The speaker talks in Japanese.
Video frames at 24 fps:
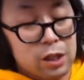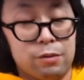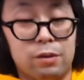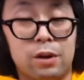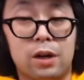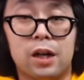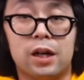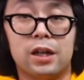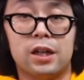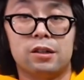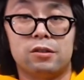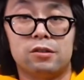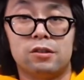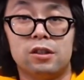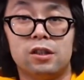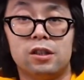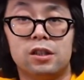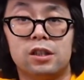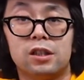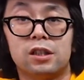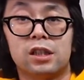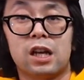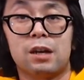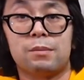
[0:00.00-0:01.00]
ら分かれる
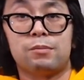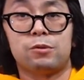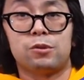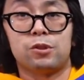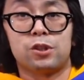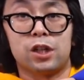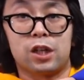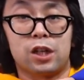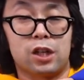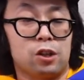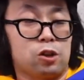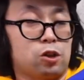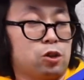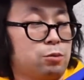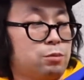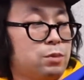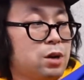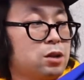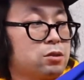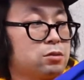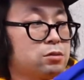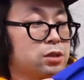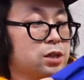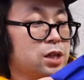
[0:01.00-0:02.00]
タイプのジャケット
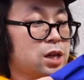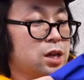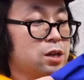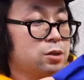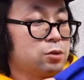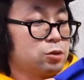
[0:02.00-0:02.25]
もあるんで、